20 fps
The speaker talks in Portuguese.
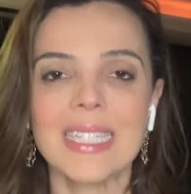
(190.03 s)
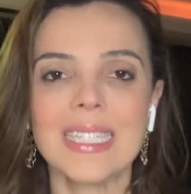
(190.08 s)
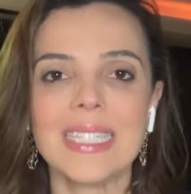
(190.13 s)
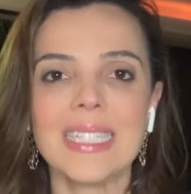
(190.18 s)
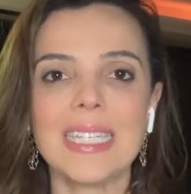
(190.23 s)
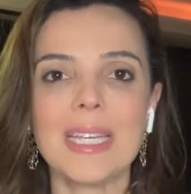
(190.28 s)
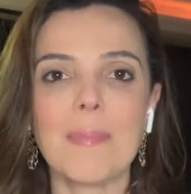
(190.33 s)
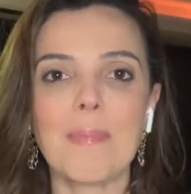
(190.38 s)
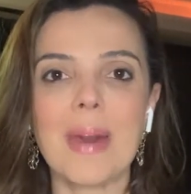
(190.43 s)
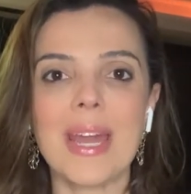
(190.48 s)

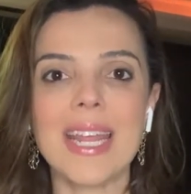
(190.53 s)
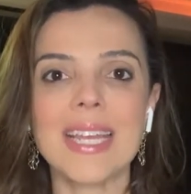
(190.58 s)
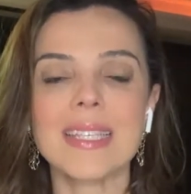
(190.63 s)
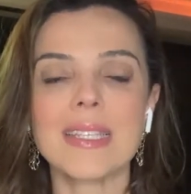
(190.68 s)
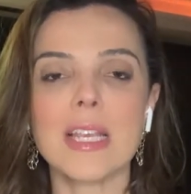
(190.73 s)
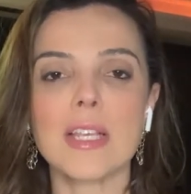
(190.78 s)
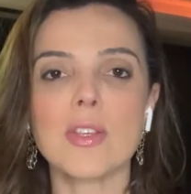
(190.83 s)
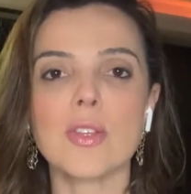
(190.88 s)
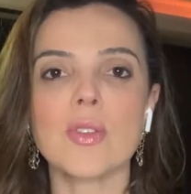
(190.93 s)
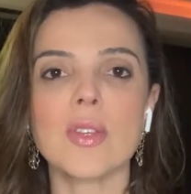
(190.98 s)
E parece
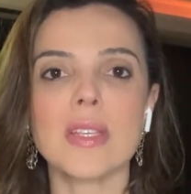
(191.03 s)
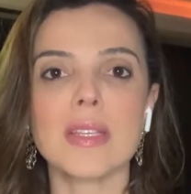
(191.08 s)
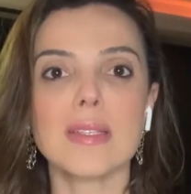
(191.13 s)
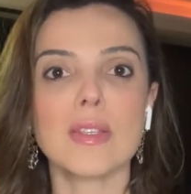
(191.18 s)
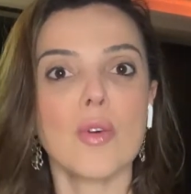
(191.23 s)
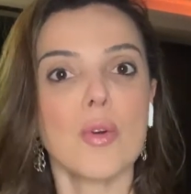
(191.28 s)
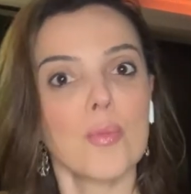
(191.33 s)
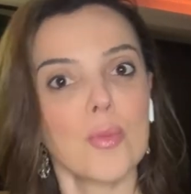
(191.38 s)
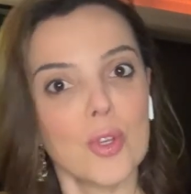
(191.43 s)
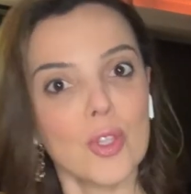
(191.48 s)
que essa
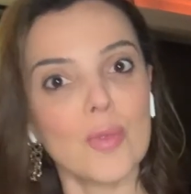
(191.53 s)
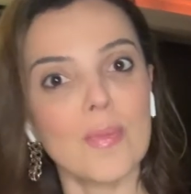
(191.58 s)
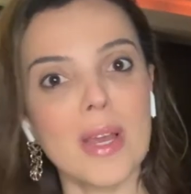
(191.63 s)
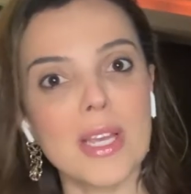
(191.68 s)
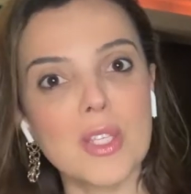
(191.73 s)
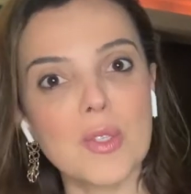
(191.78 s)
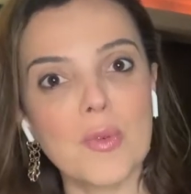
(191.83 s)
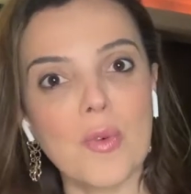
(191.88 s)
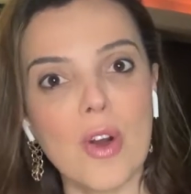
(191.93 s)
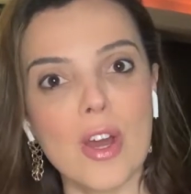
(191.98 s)
associação é muito
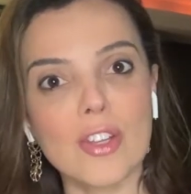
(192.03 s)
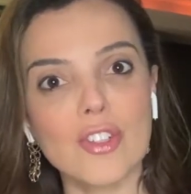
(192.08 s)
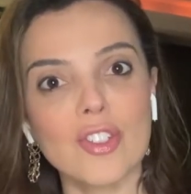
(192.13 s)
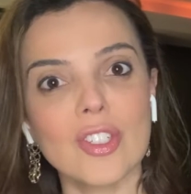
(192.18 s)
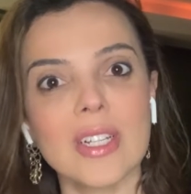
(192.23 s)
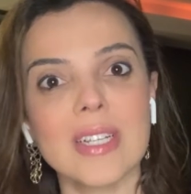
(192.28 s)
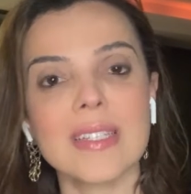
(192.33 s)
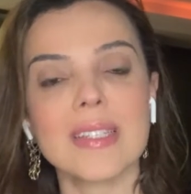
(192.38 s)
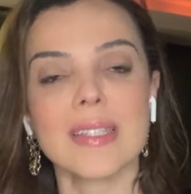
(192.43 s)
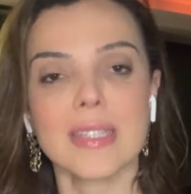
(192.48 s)
mais forte
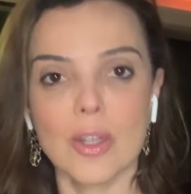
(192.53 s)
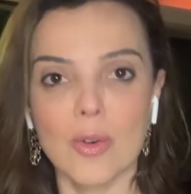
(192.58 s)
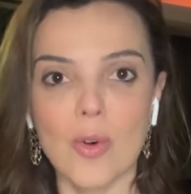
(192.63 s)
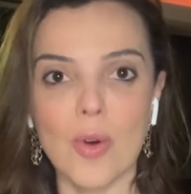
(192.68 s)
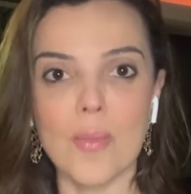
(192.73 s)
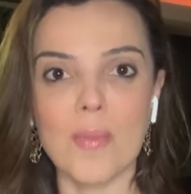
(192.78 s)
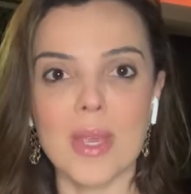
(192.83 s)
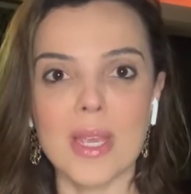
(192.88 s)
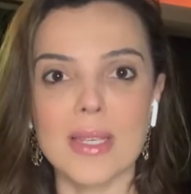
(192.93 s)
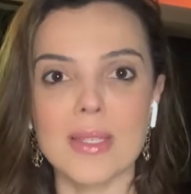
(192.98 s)
nas não
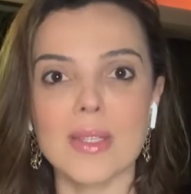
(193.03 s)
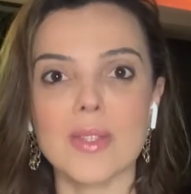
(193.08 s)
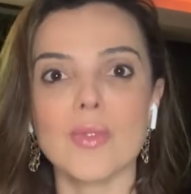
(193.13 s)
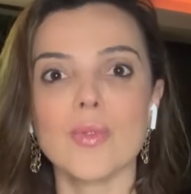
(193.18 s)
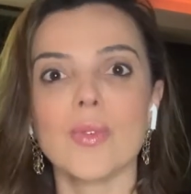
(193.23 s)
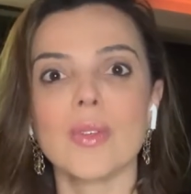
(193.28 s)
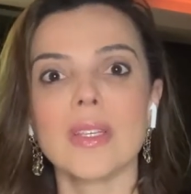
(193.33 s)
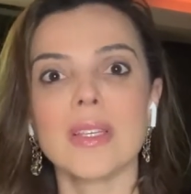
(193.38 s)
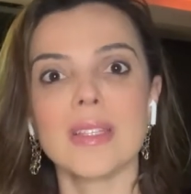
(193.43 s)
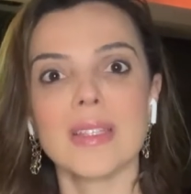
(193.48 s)
obesas
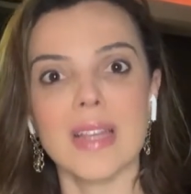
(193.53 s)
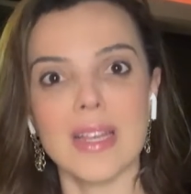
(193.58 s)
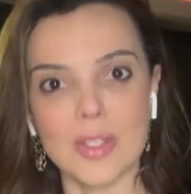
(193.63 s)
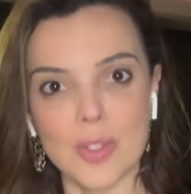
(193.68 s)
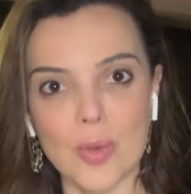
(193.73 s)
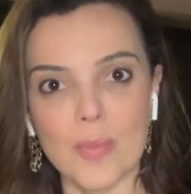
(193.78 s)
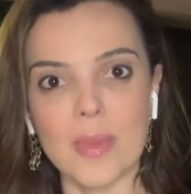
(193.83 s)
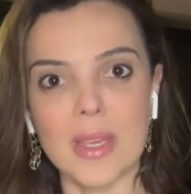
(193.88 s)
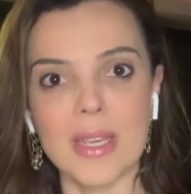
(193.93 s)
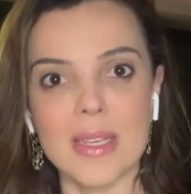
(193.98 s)
do que
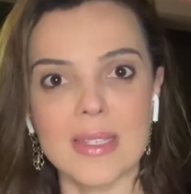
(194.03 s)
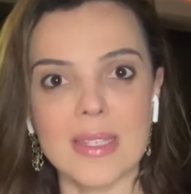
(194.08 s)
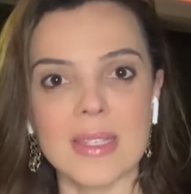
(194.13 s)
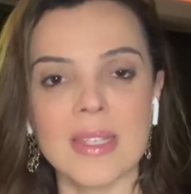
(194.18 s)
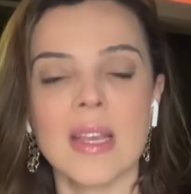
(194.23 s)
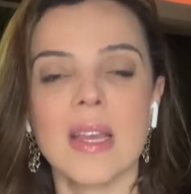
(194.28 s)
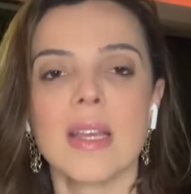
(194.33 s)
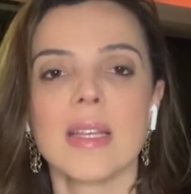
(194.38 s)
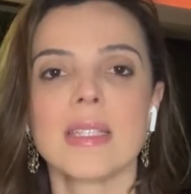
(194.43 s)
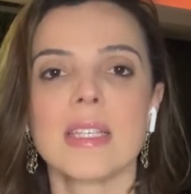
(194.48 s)
nas obesas,